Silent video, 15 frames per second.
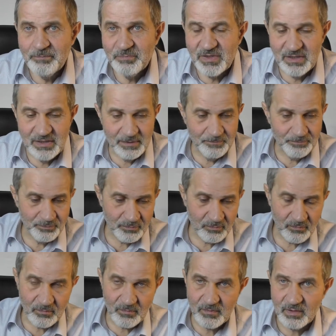И
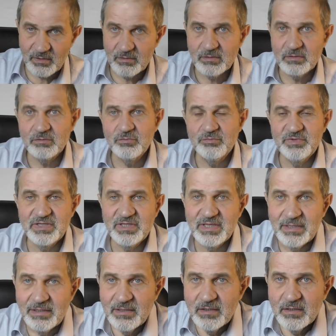э, у
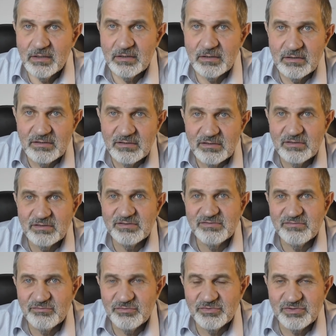меня
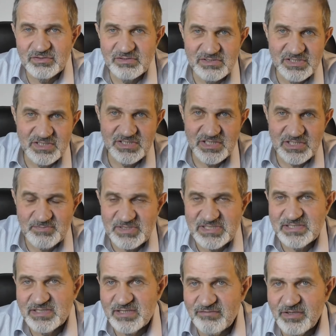вот сейчас в
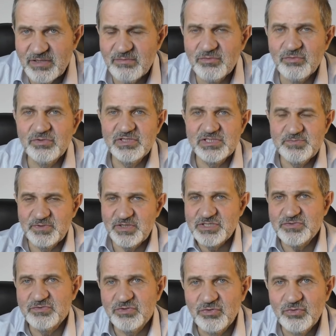последнее время многие спрашивают,